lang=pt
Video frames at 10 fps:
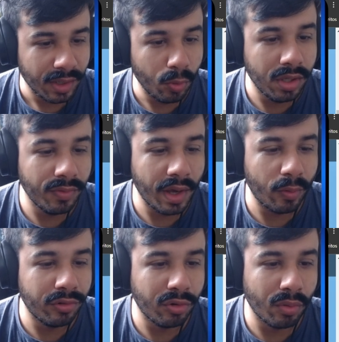O que vai
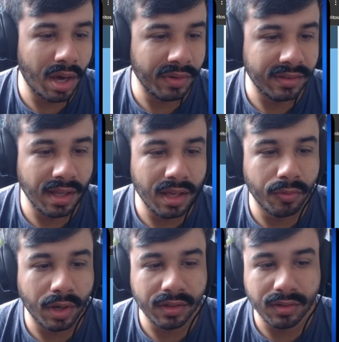continuar vai ser a
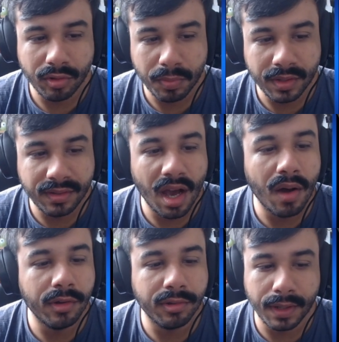invocação
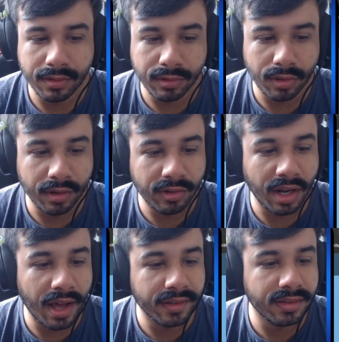especial, expresso de troca de
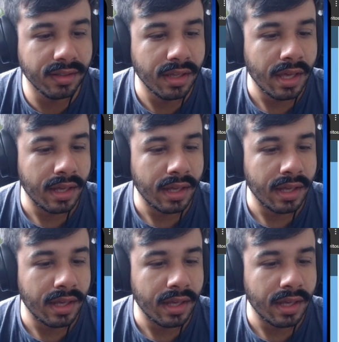classe,